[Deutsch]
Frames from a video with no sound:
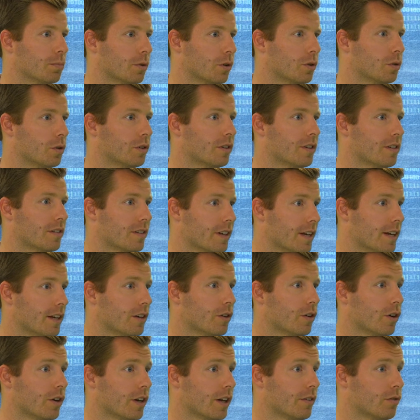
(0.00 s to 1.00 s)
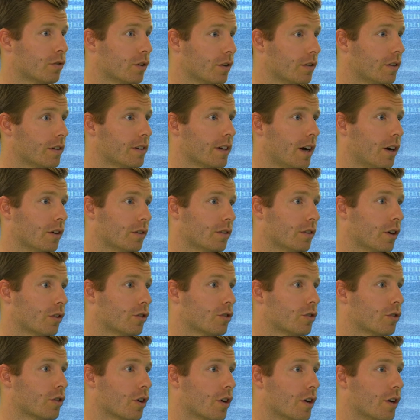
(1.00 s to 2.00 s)
und Produkte sehen können, er wird sich
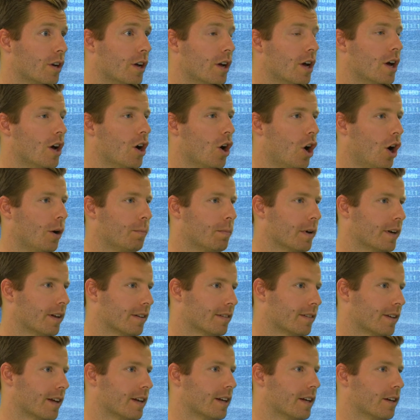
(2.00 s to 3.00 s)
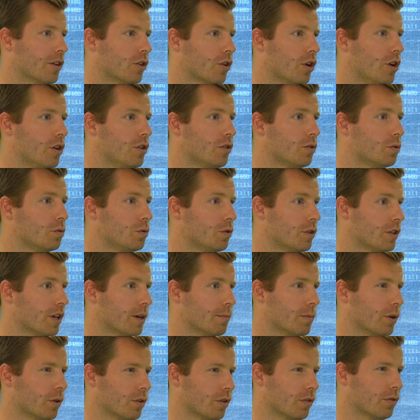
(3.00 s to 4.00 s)
austauschen können. Ob er das dann in Köln tut,
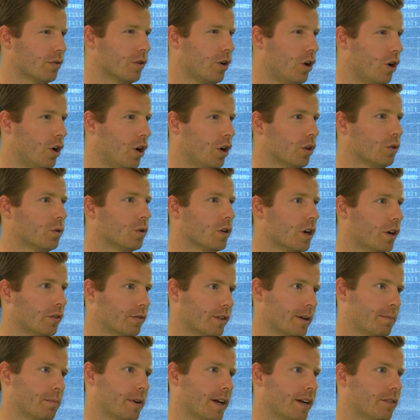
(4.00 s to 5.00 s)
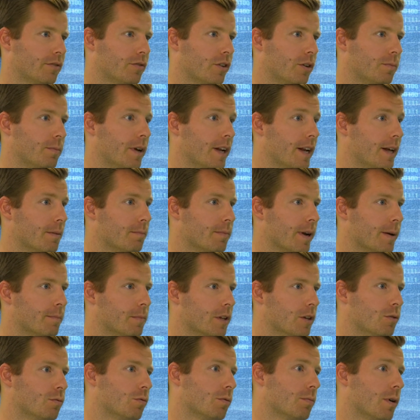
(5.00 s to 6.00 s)
hier bei uns vor Ort oder auf der Plattform,
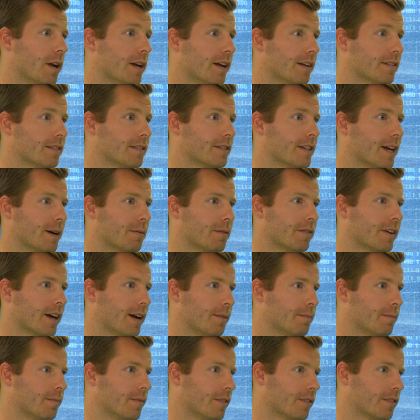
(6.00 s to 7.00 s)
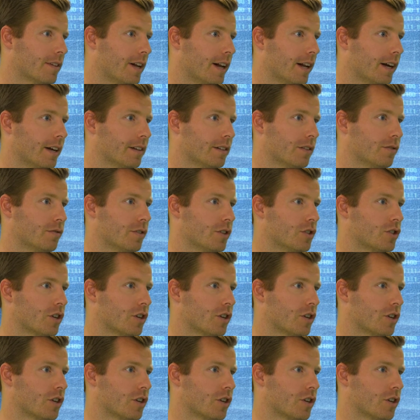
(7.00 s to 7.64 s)
bleibt ihm überlassen. Aber wir haben zahlreiche